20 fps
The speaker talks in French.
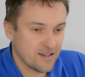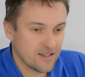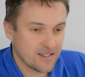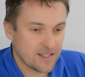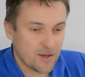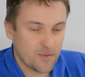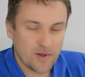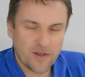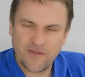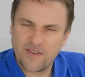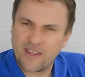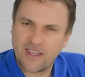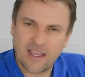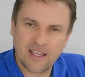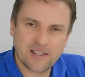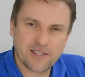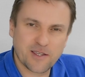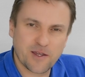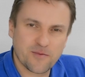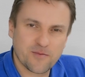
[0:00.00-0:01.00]
simple,
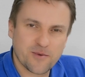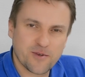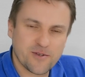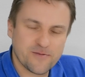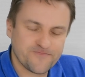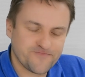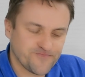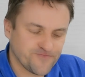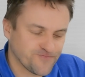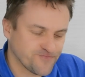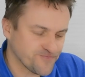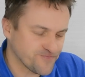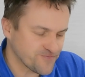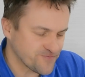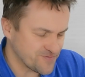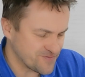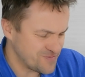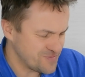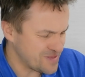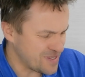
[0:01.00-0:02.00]
efficace comme
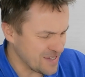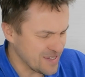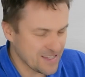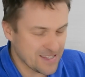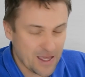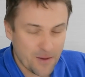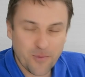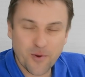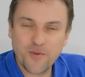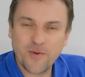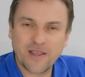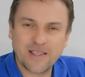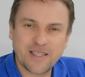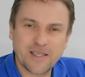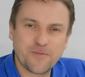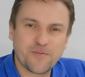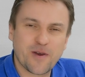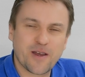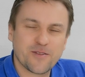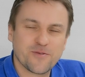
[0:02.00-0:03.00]
simple
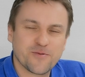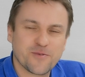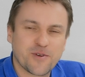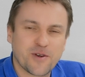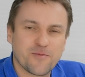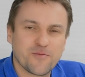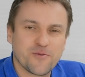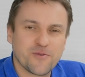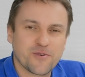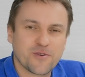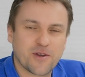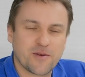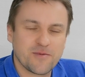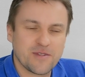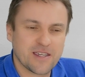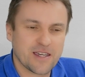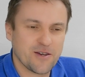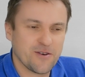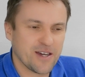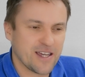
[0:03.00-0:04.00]
basique, pardon, comme, euh,
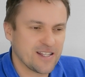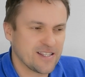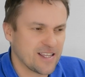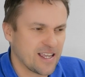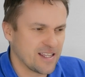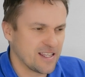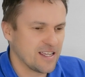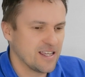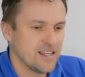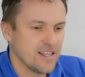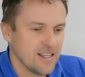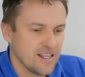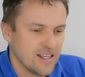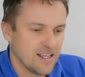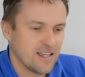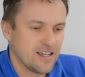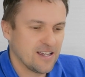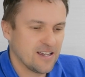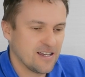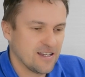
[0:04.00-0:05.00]
dirait Orelsan.
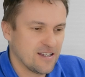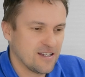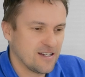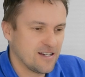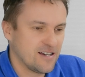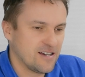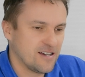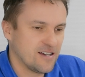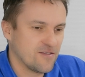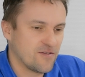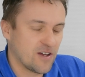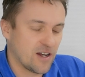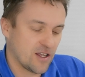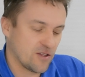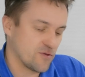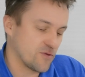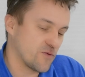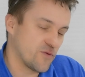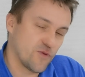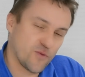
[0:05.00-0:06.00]
Euh,
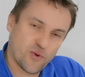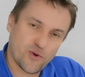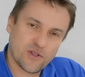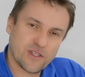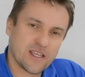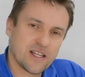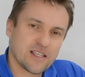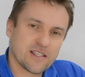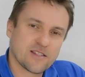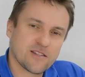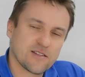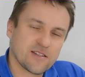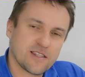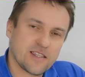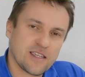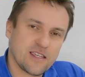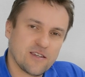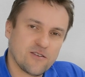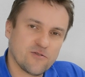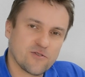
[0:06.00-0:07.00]
voilà, donc vous prenez à l'instant
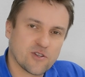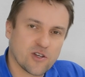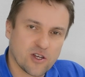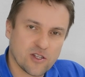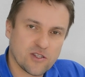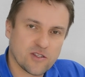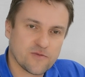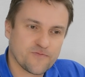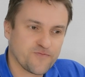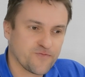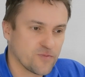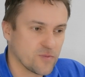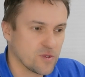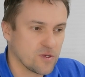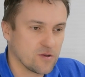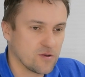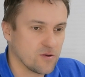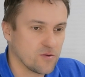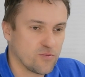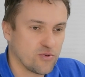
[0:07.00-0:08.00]
T une cote,
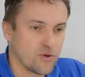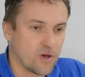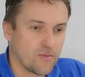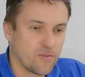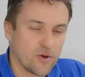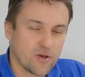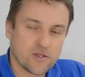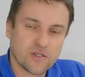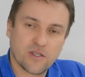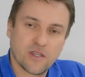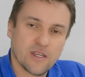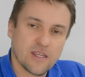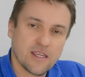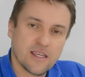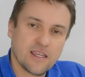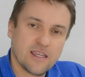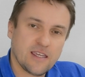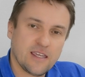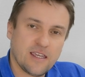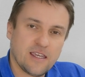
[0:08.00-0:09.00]
euh, peu importe,
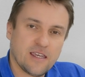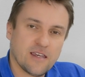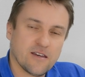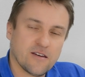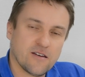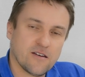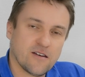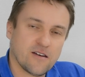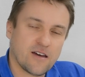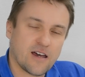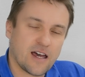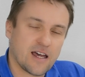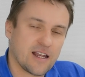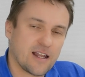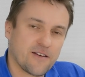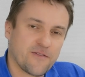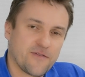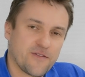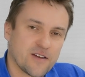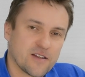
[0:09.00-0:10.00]
et à
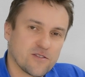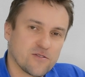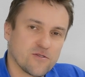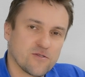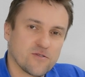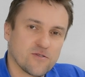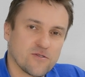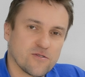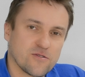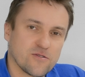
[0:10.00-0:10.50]
la fin de